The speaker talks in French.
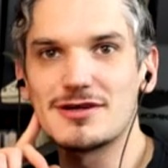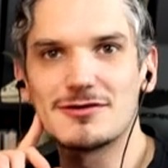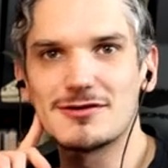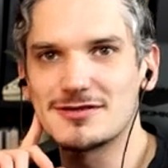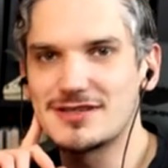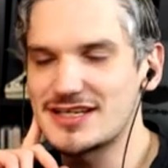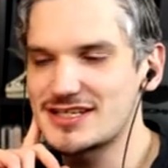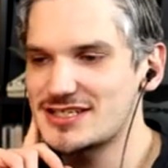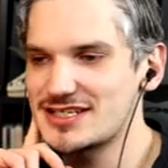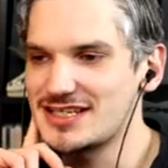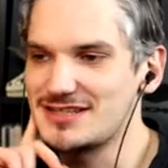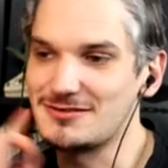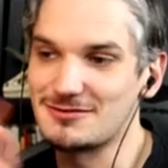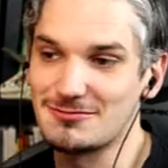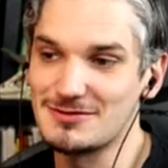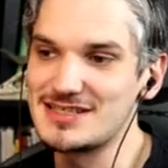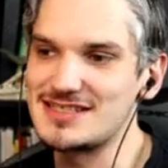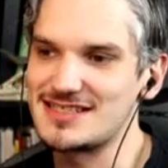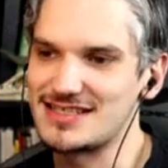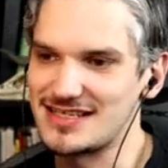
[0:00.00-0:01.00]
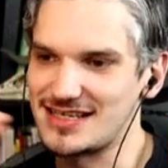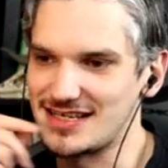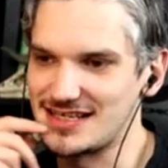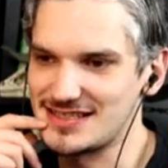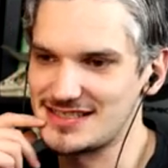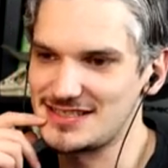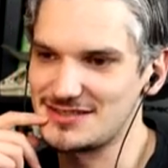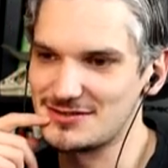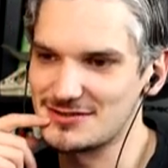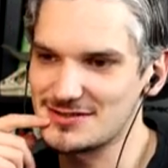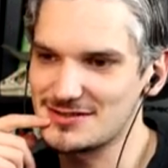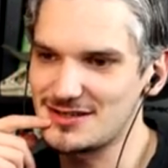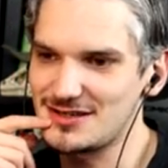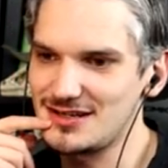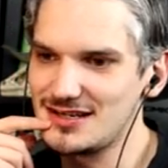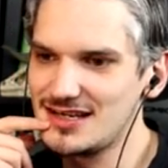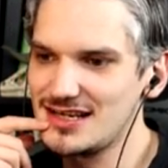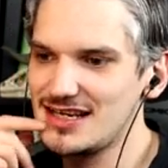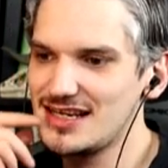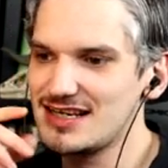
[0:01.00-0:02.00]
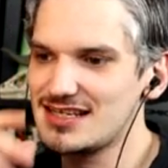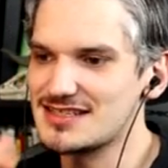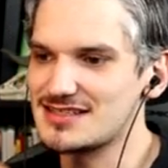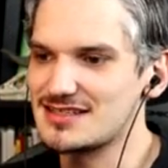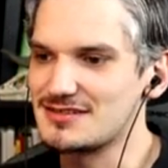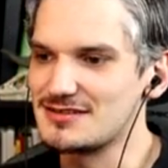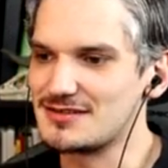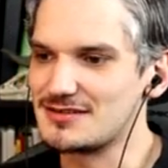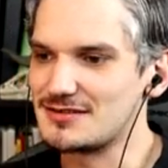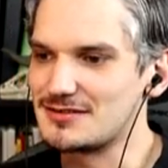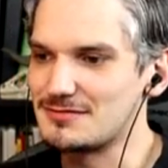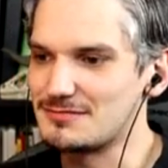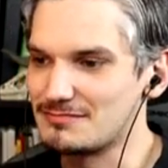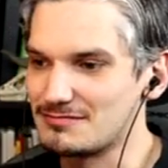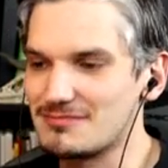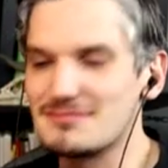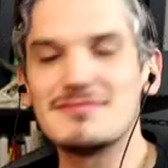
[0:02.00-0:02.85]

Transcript: logo de la chaîne donc oui c'est un dinosaure parce que